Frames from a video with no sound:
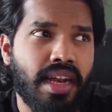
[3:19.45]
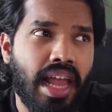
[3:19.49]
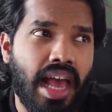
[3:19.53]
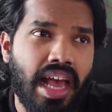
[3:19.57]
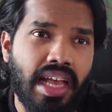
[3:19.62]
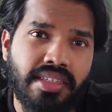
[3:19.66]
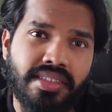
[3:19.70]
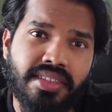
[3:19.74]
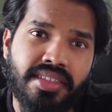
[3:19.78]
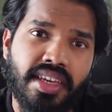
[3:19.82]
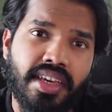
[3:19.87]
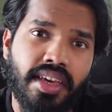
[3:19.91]

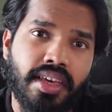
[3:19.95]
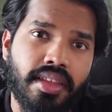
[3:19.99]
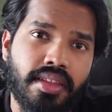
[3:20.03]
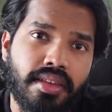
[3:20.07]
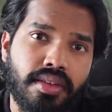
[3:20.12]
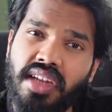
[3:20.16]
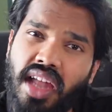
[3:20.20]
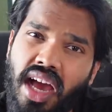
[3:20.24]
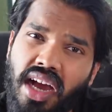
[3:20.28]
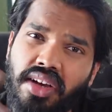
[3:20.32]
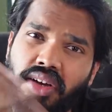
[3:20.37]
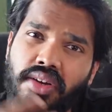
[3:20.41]
లాస్ట్ ఇయర్
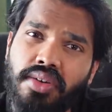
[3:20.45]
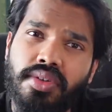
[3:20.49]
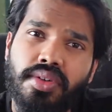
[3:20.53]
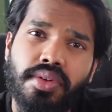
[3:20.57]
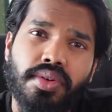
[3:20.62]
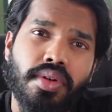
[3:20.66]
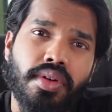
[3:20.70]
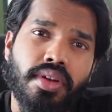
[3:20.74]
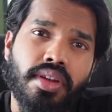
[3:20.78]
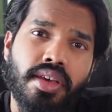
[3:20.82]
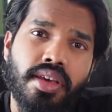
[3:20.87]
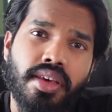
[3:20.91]
నాకంటూ
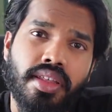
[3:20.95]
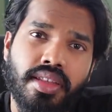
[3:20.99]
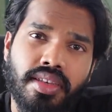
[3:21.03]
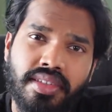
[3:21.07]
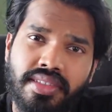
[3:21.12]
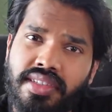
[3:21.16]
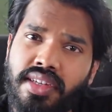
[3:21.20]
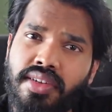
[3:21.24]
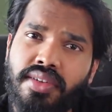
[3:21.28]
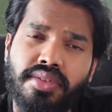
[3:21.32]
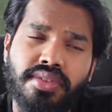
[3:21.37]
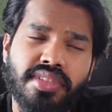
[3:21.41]
కొన్ని
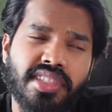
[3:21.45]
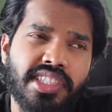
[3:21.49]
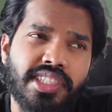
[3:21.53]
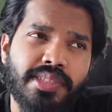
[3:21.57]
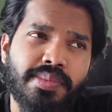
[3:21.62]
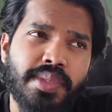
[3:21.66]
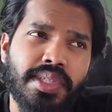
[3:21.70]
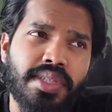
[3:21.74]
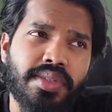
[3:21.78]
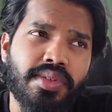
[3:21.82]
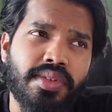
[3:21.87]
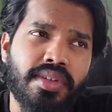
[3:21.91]

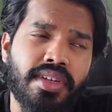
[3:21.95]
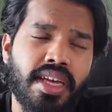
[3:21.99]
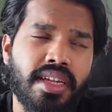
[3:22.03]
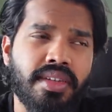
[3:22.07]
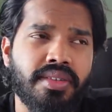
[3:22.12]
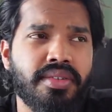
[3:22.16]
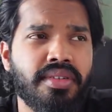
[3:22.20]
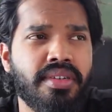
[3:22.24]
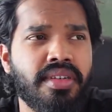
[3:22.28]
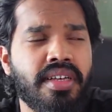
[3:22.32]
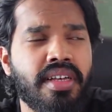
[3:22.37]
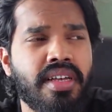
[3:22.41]
రెజల్యూషన్స్
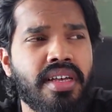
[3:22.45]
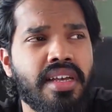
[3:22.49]
పెట్టుకున్నాను